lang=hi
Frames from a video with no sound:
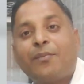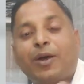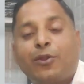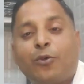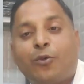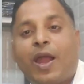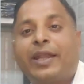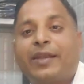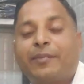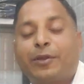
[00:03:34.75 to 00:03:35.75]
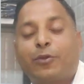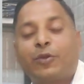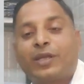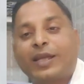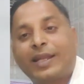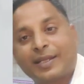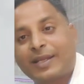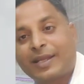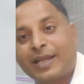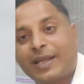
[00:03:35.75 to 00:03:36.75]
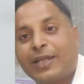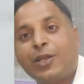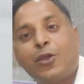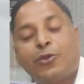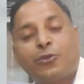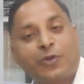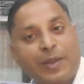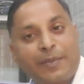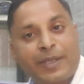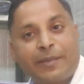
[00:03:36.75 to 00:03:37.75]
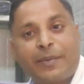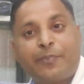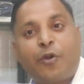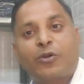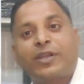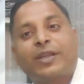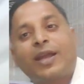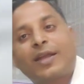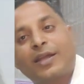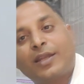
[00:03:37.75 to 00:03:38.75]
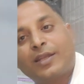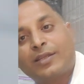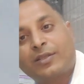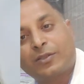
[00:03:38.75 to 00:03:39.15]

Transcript: मान लो वाइट में कोई कलर का लगा है तो कभी कभी पॉकटिंग का कलर